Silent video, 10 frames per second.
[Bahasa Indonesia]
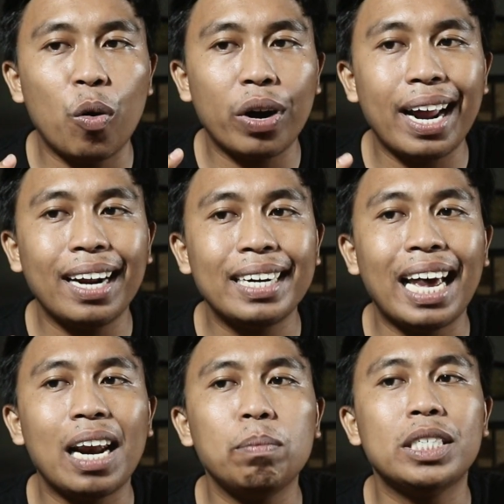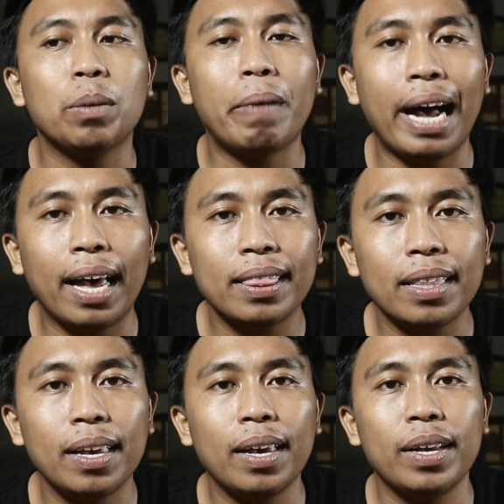orang dalam jemaat
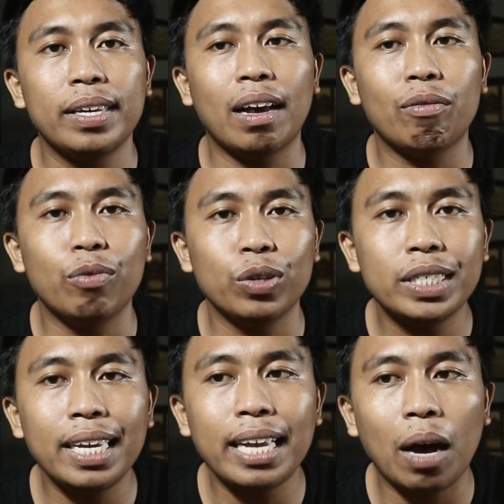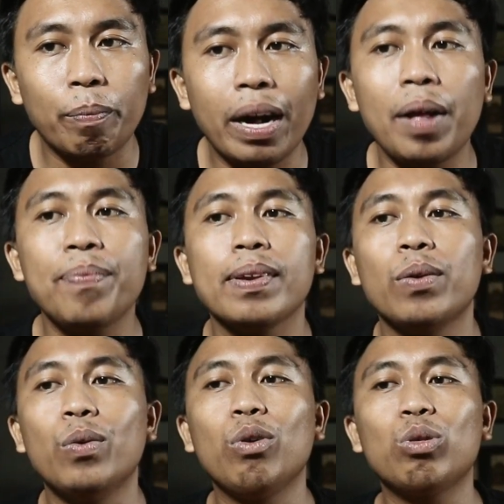yang fungsinya apa?
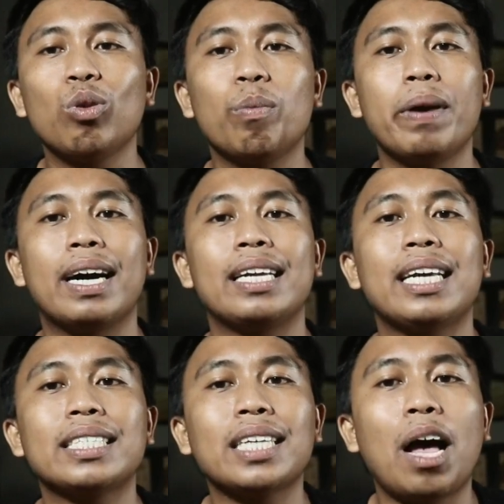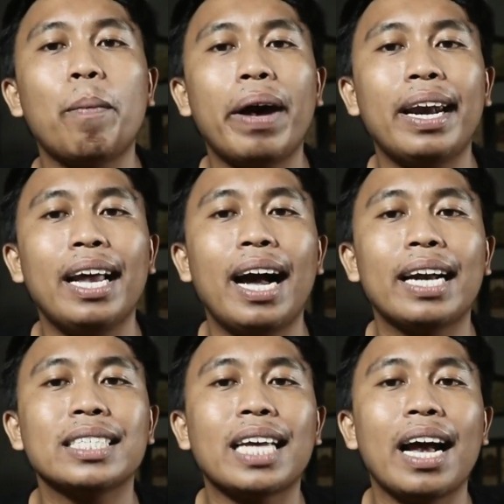Untuk bekerja sama
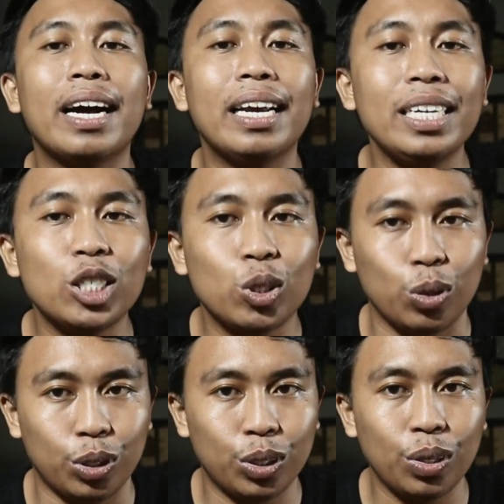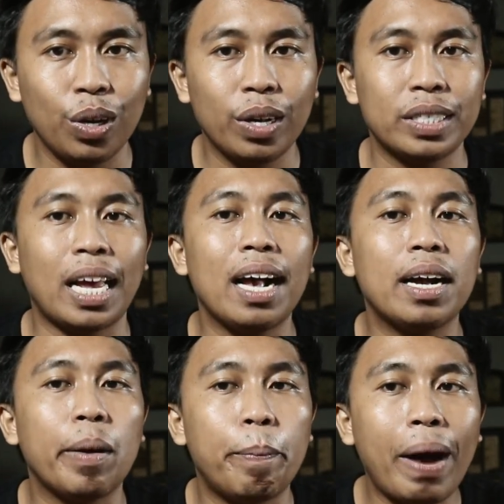dengan Sang Kristus
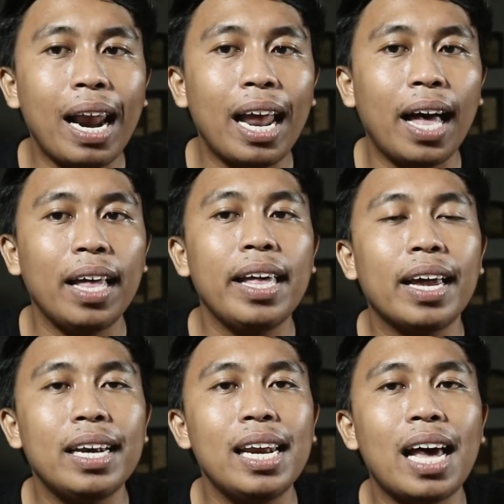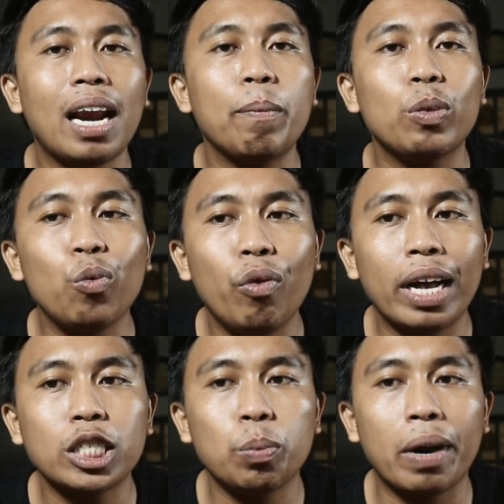sang kepala di dalam
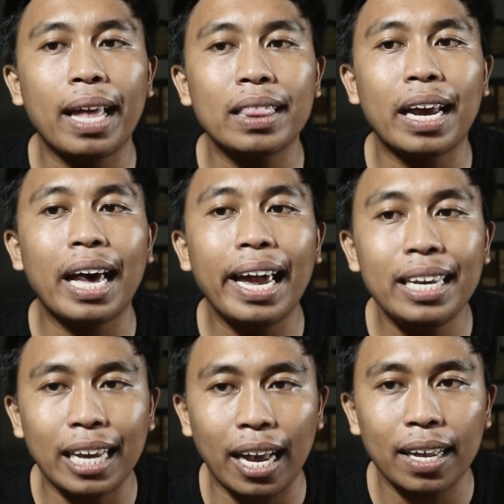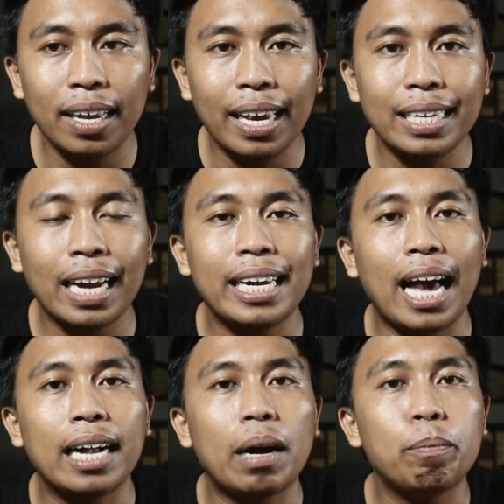tugas perantaraannya yang
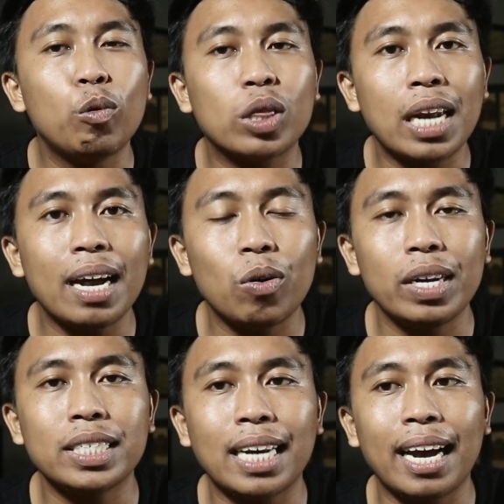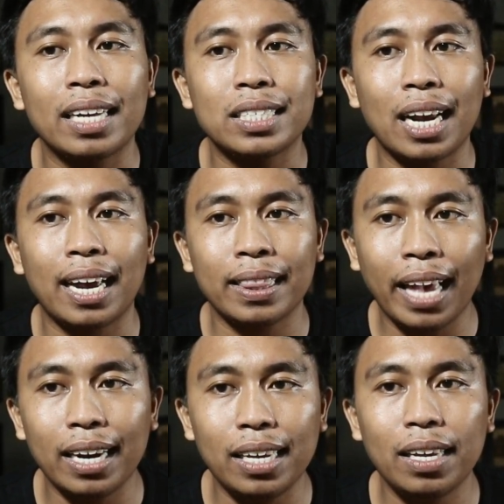dianggap mutlak oleh serangan-serangan
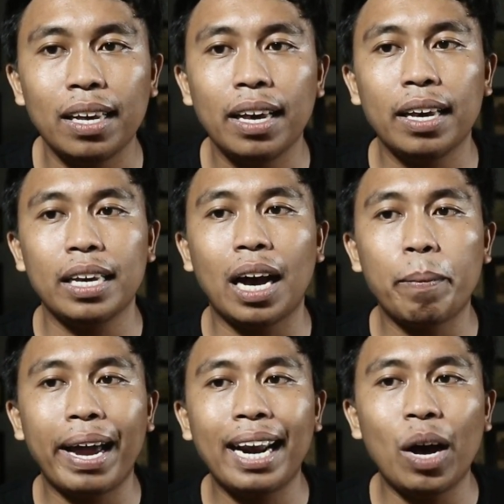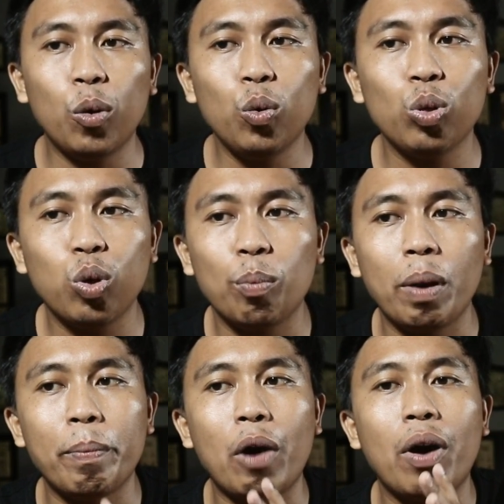tadi yang mana untuk
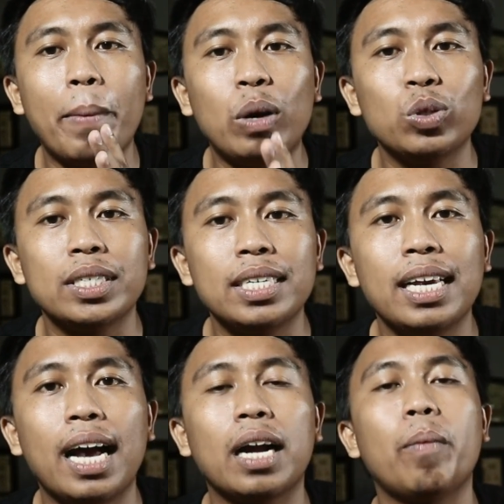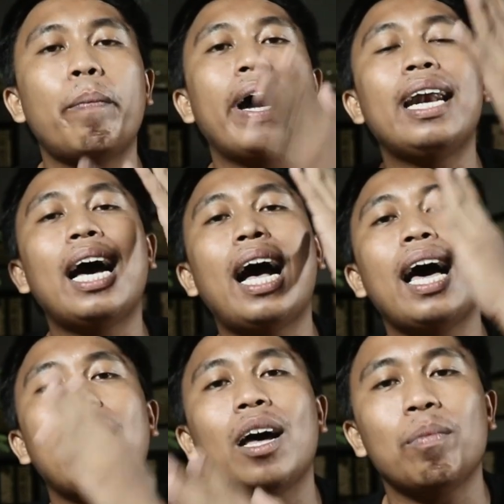membawa manusia kepada
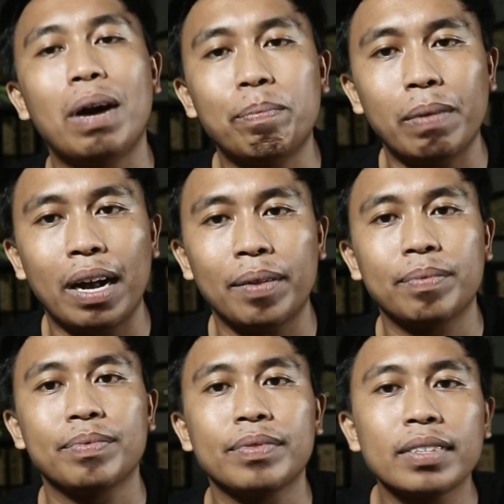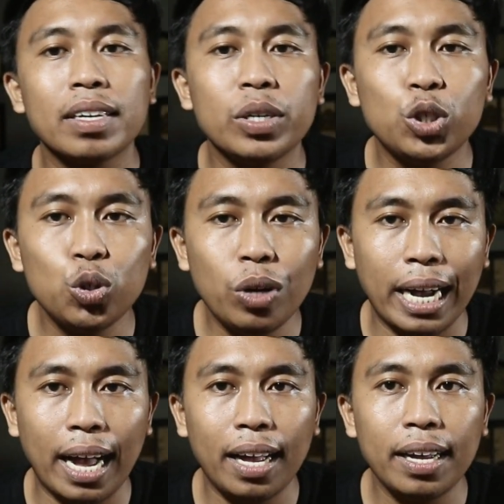Allah Bapa.
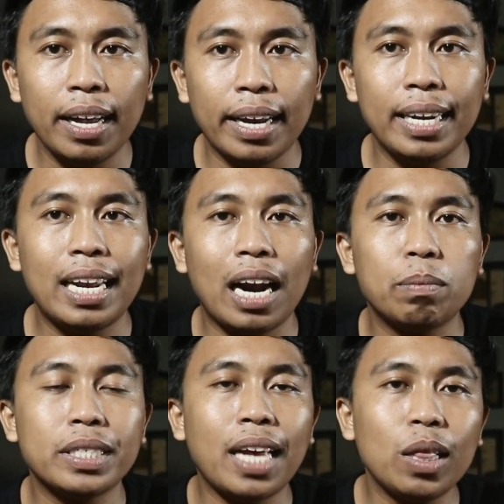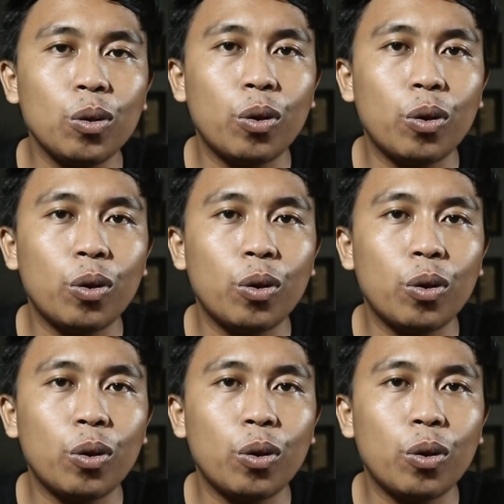Juga di dalam 1